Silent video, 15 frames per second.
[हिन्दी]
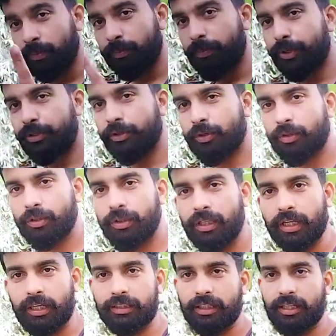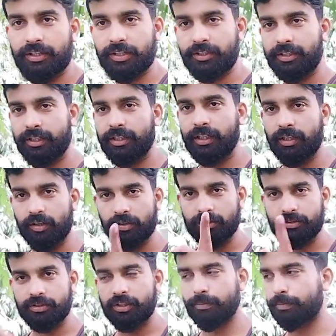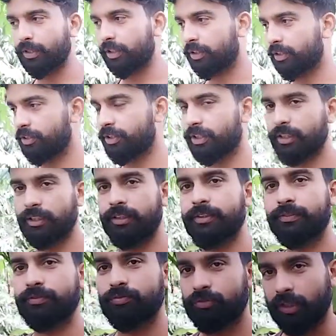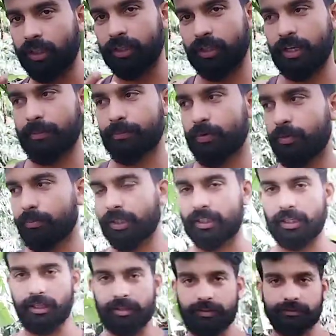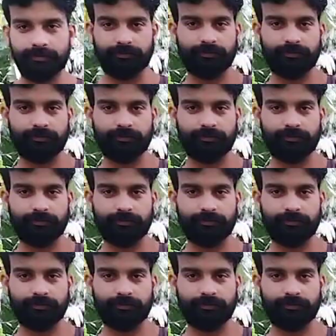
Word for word: वीडियो को लगातार देखिएगा और स्किप नहीं कीजिएगा चलते हैं आपको हम बता रहे हैं